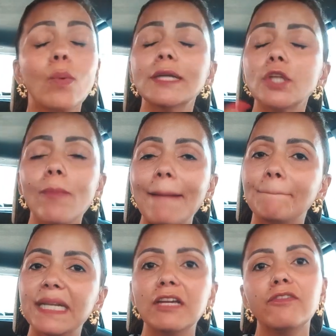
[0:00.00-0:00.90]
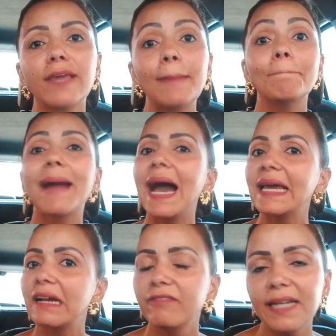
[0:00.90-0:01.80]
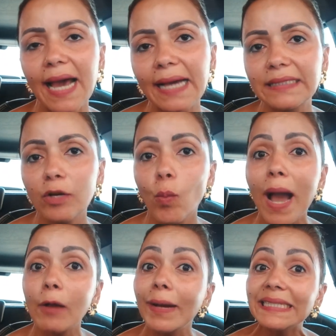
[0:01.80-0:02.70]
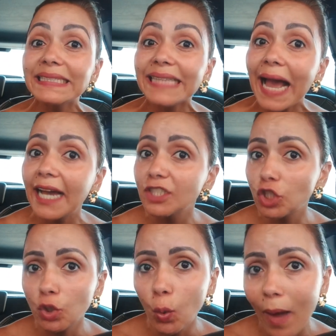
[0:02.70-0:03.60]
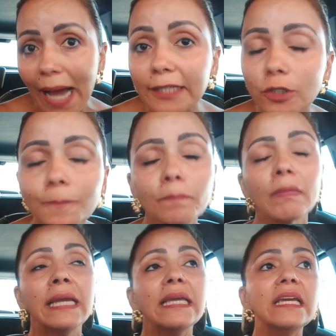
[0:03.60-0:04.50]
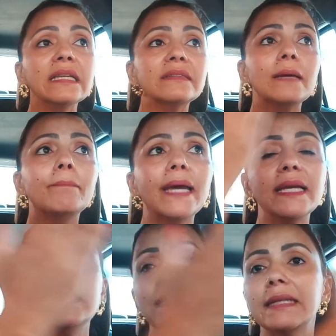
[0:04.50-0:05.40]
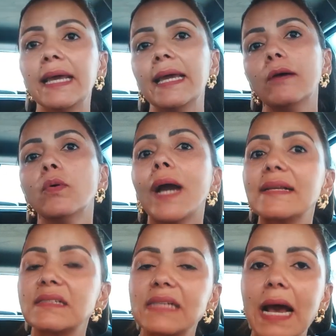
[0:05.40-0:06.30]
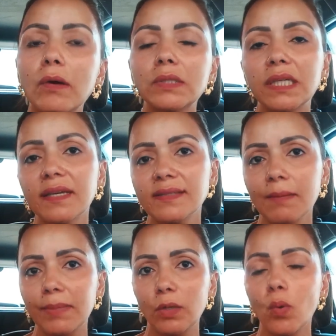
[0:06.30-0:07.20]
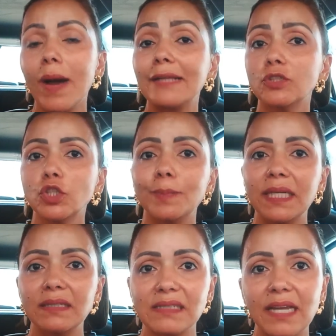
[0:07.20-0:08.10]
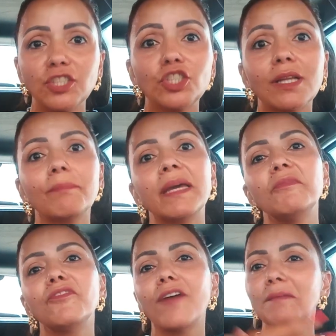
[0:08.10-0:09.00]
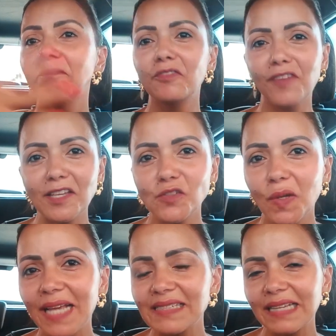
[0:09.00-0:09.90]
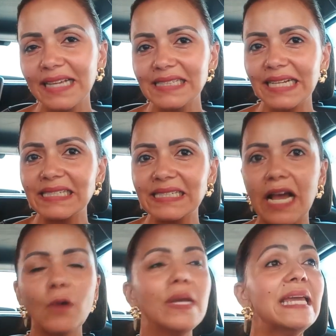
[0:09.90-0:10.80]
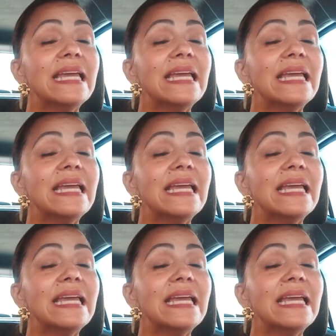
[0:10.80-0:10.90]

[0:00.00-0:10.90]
Quando eu abri, eu fiquei maravilhada com a qualidade do quadro. E também, né, o casal que recebeu o quadro de presente também me, me fez toda essa descrição